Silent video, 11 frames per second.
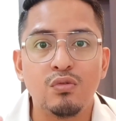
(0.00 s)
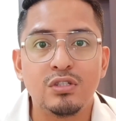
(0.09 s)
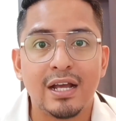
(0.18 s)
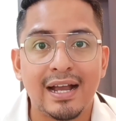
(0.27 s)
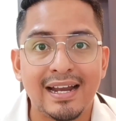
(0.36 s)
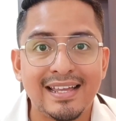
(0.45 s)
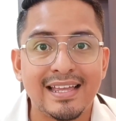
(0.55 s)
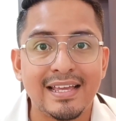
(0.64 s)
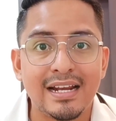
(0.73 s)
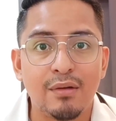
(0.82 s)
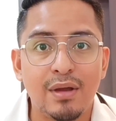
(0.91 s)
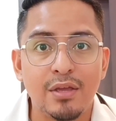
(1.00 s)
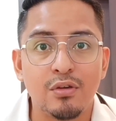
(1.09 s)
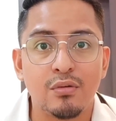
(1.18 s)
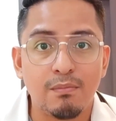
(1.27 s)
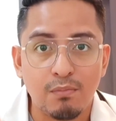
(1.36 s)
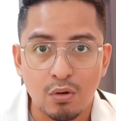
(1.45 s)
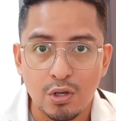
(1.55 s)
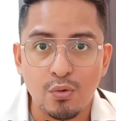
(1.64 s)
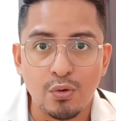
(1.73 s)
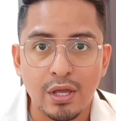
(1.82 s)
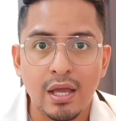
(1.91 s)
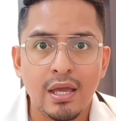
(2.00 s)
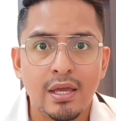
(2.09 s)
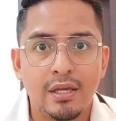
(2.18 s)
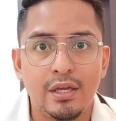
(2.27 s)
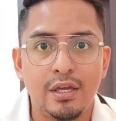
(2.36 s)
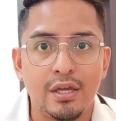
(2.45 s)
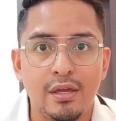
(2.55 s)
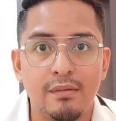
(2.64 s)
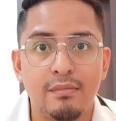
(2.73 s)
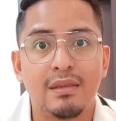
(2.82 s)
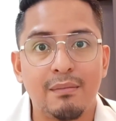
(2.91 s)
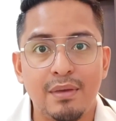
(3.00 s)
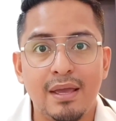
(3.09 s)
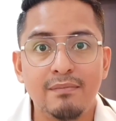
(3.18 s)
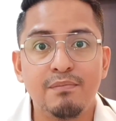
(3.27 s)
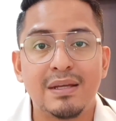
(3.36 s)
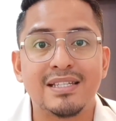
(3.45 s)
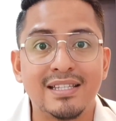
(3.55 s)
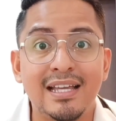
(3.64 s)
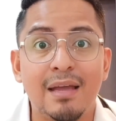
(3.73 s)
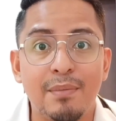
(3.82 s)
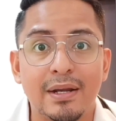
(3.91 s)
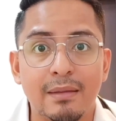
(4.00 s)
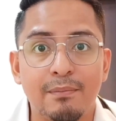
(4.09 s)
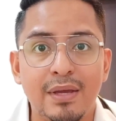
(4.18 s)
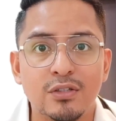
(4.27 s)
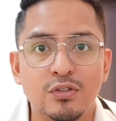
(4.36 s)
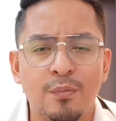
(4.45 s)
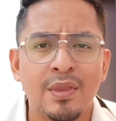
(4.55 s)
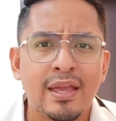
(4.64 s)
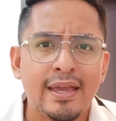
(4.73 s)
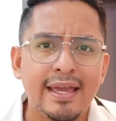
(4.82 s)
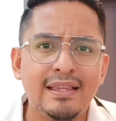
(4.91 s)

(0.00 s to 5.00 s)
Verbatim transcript: muchas ganas de ir al baño, poliuria y también pacientes que pierden peso.